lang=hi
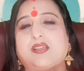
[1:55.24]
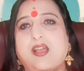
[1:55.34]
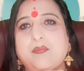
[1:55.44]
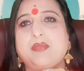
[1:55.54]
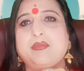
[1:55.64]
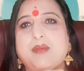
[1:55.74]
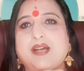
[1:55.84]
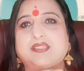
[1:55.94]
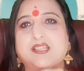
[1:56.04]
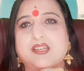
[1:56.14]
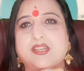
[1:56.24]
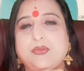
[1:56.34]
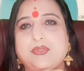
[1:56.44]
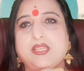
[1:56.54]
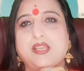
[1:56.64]
हमें भी बात करनी
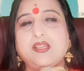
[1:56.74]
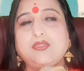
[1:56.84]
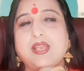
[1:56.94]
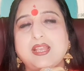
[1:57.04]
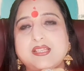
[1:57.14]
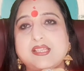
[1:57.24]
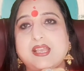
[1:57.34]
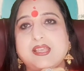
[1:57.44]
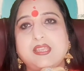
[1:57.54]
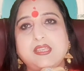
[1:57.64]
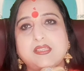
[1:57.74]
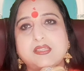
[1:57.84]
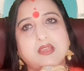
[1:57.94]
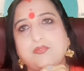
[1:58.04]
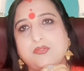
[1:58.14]
होती है ना तो ऐसा है कि
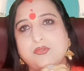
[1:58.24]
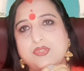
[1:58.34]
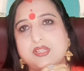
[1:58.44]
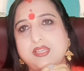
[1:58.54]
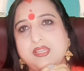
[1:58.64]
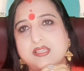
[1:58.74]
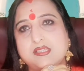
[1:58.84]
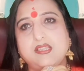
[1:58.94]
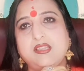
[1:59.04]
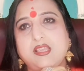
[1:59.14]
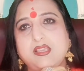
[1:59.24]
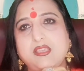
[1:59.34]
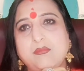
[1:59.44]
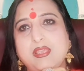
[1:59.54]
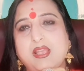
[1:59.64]
टफ कुछ नहीं है
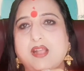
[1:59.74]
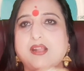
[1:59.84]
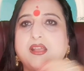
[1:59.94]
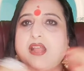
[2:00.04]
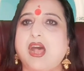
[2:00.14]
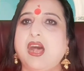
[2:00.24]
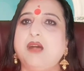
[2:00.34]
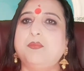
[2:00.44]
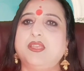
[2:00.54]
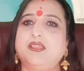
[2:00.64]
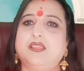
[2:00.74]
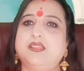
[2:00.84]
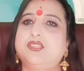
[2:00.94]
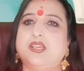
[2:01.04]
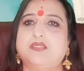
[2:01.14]
जिंदगी में अगर आपके अंदर
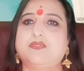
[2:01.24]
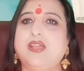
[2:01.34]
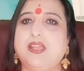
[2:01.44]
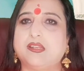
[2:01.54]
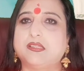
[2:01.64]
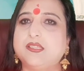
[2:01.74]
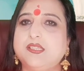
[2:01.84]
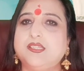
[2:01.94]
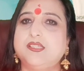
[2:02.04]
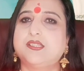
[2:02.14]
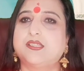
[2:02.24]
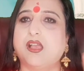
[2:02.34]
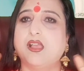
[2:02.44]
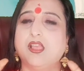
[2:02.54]
जज्बा है ना किसी चीज का